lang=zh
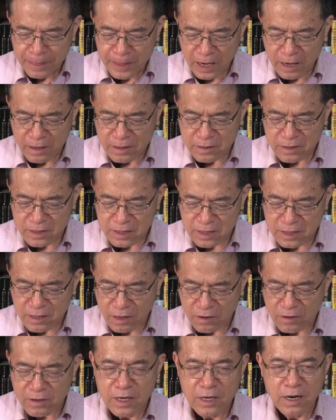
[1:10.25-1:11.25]
那你知
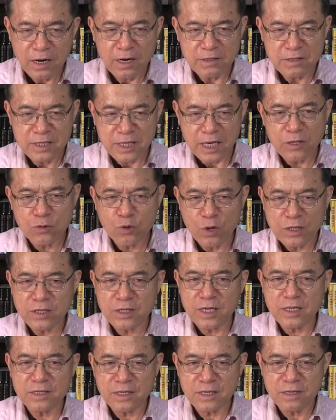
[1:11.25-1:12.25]
道，呃，这一段
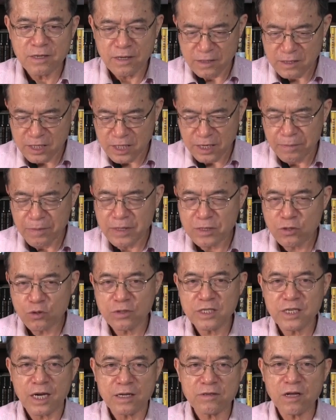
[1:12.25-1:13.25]
圣经呢，前面
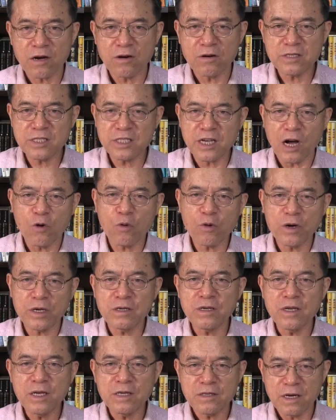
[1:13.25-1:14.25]
就讲到教
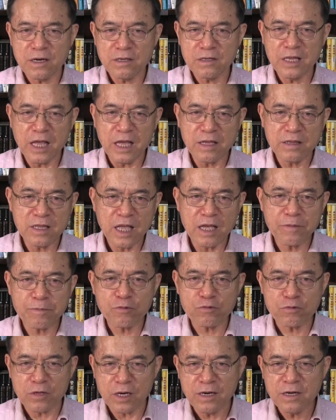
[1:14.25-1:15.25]
会，呃，内内
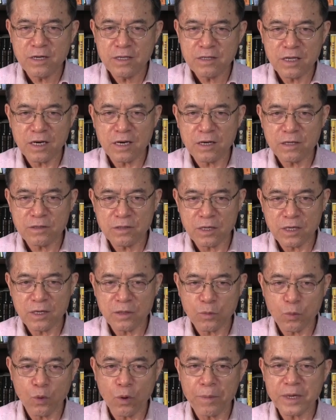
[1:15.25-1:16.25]
部的的
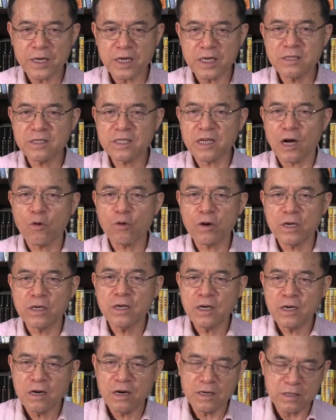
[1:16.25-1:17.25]
的，我们跟教
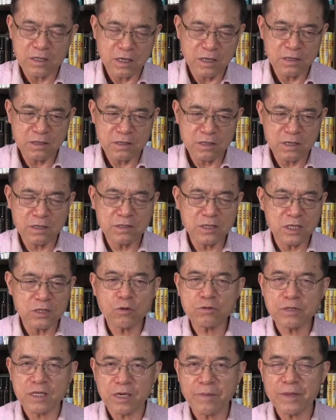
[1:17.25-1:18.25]
会呃的的弟
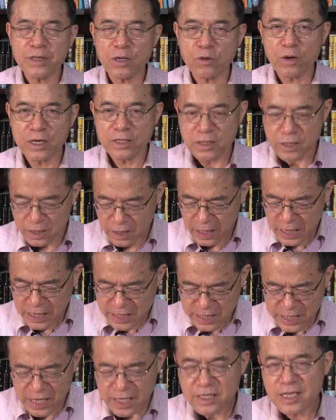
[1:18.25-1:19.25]
兄姐妹的关系。
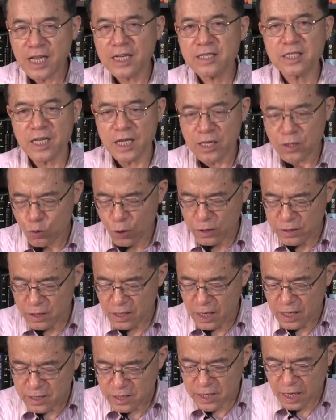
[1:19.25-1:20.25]
现在这一段
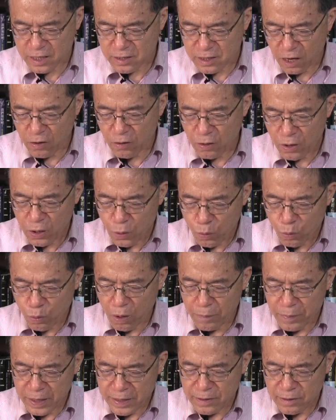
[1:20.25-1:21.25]
呢，讲到
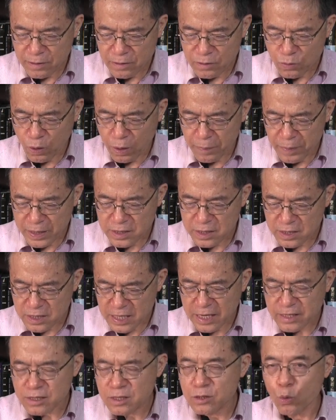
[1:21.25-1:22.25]
我们我们
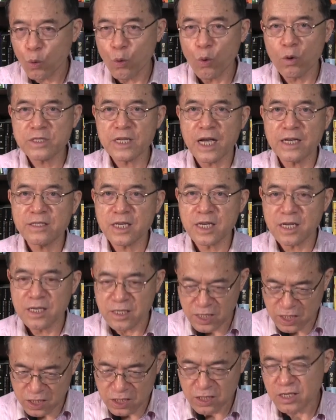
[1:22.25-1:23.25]
在活在这
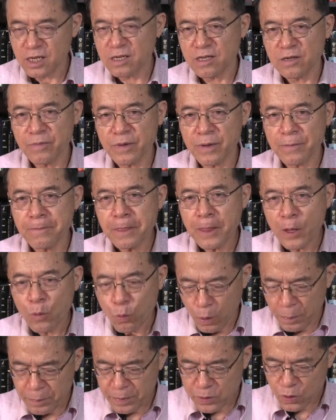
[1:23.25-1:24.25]
个世界里面，
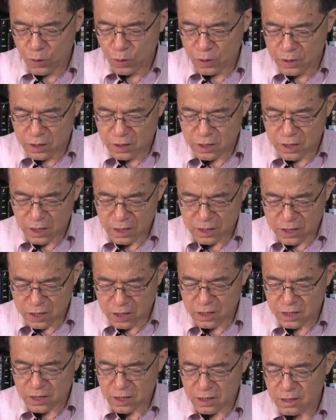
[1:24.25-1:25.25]
我们跟这个
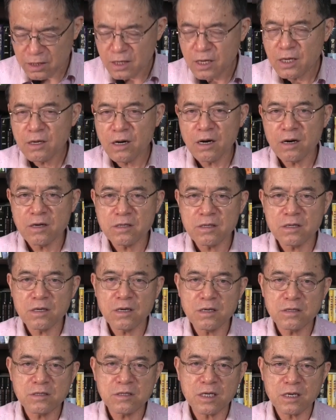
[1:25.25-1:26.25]
世界呃
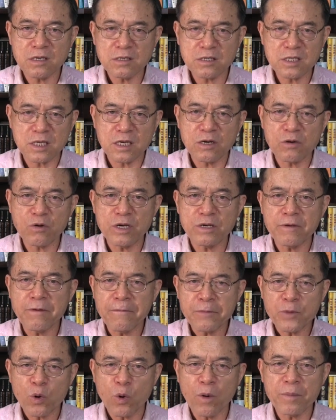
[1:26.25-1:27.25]
的这个社会，
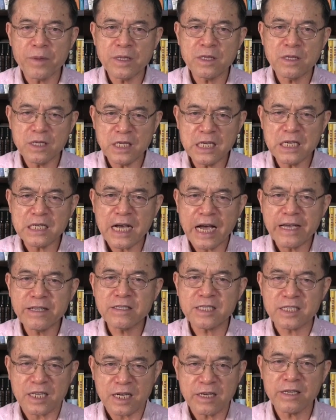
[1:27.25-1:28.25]
我们应该
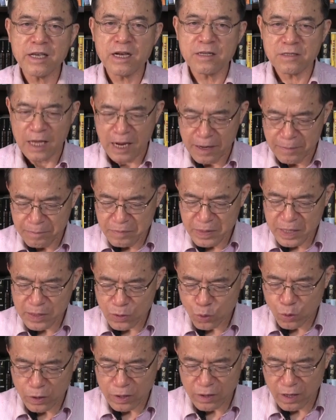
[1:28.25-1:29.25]
怎样来
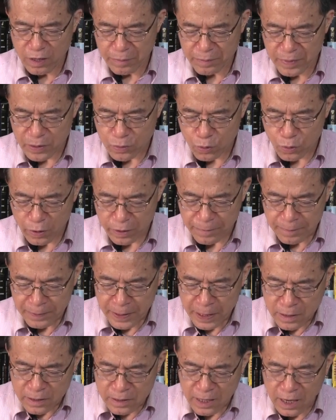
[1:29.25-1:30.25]
面对和面对？
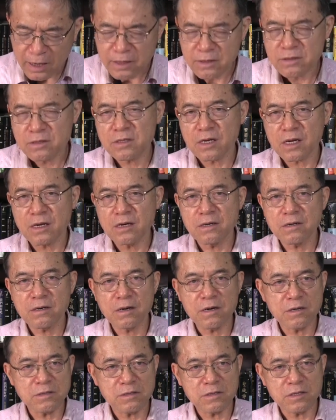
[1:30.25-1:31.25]
那这
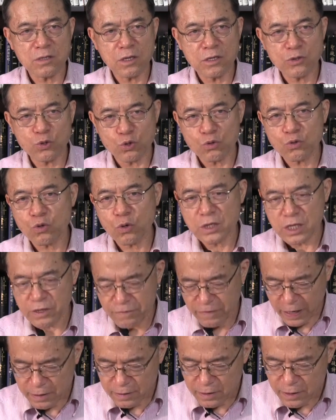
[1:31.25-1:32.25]
个呃许多
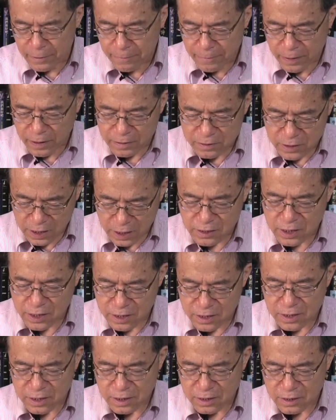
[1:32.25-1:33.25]
地方。嗯，这个
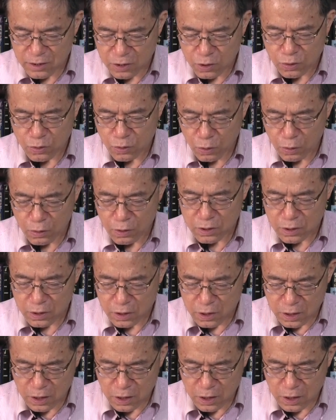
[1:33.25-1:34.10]
世界许多。